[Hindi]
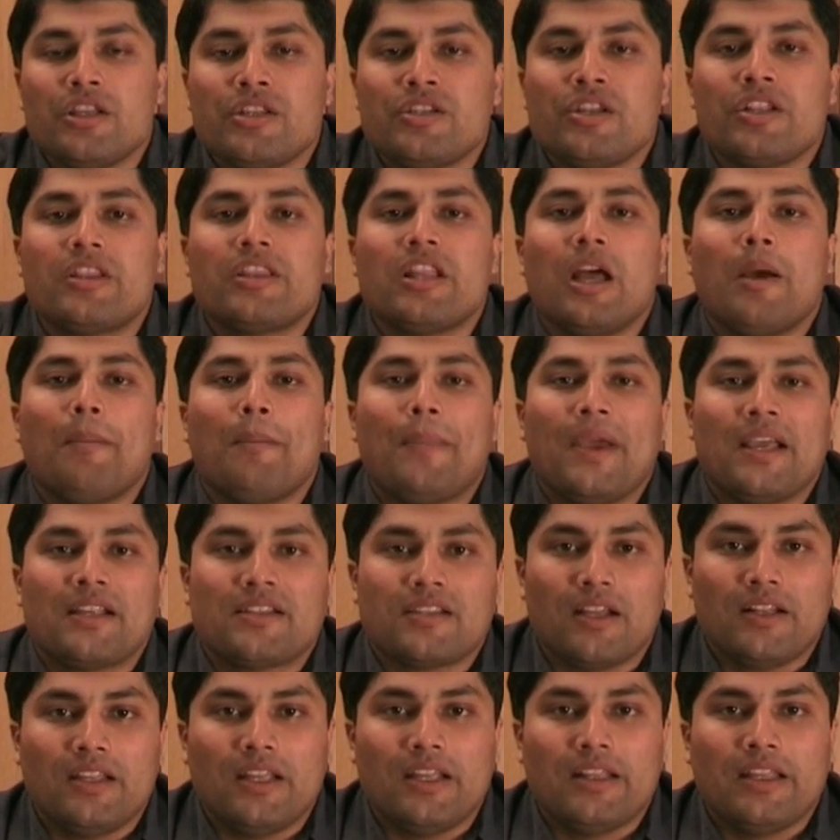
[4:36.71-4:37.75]
जितना
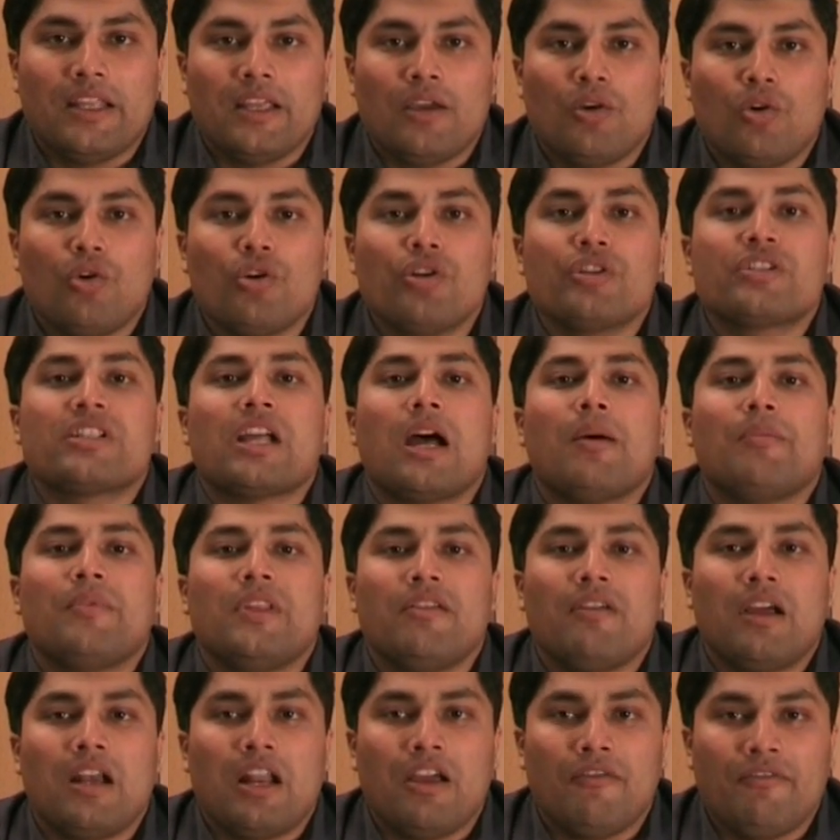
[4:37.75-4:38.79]
पैसा देते हो और
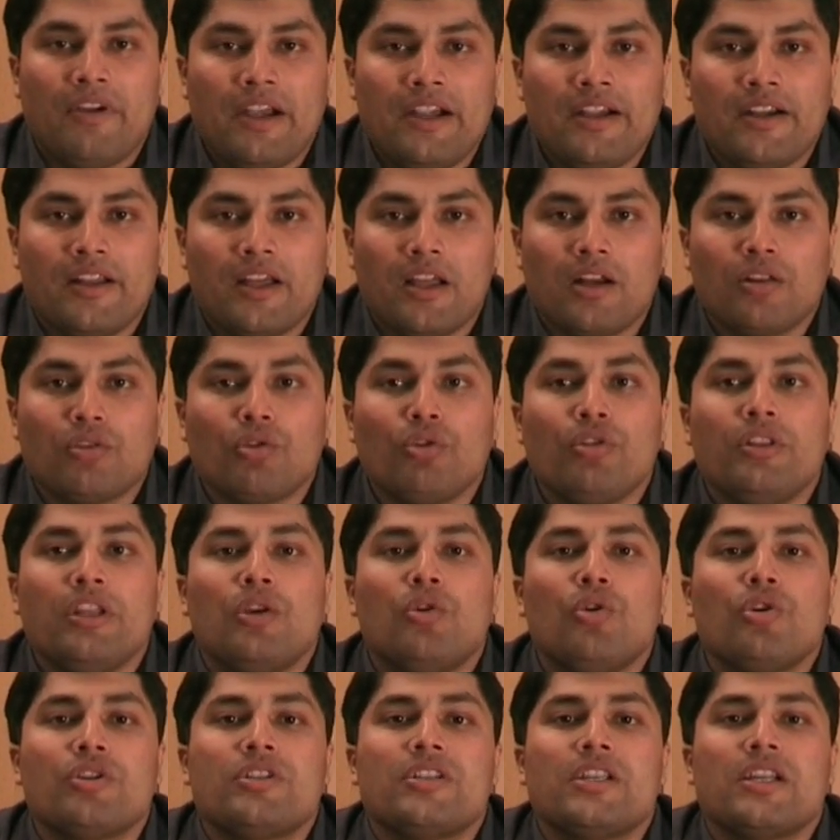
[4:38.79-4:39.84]
सामने वाला वेंडर तो
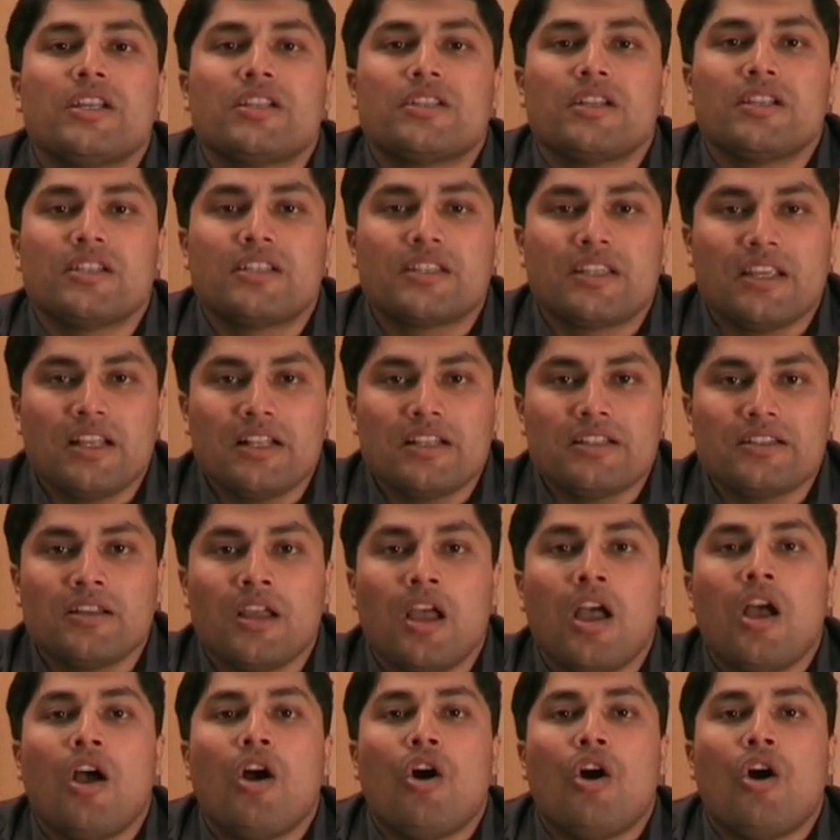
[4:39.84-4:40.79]
निगोशिएशन स्किल्स